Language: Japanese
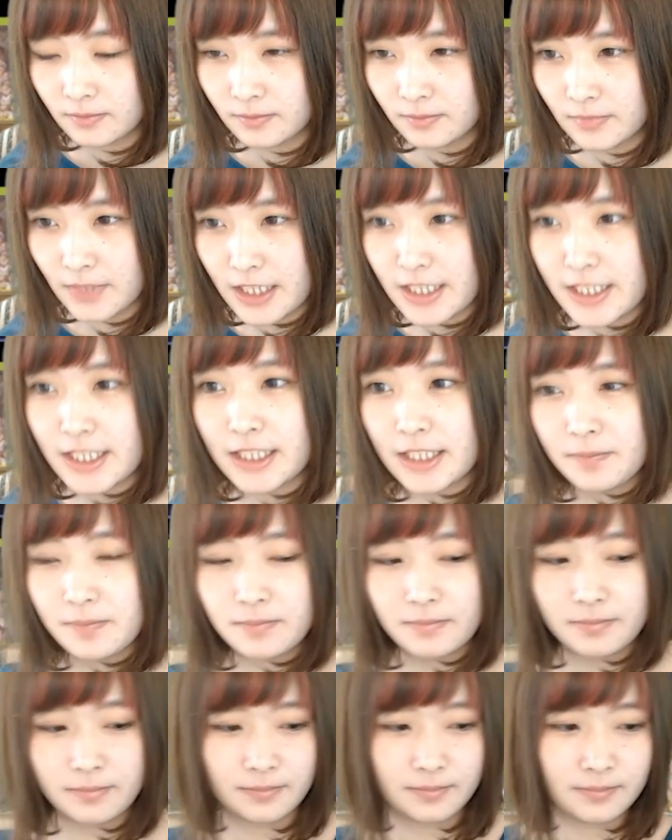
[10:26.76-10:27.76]
虹
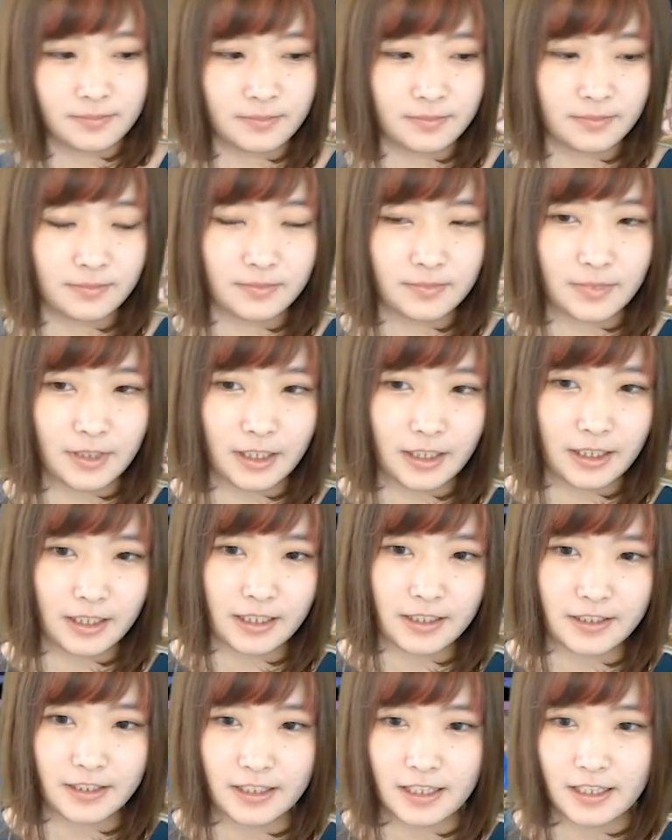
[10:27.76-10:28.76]
いい
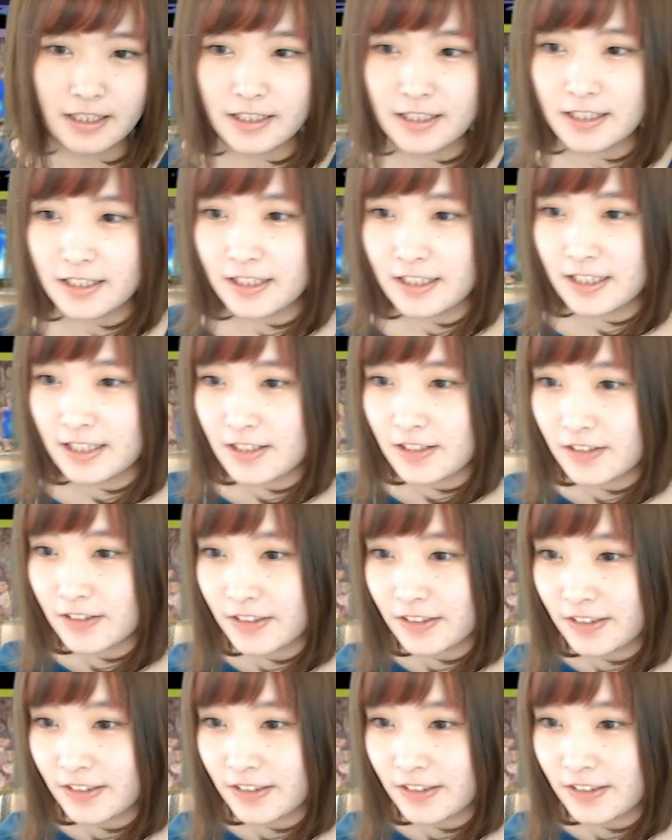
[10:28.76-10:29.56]
ですね二次率あー式が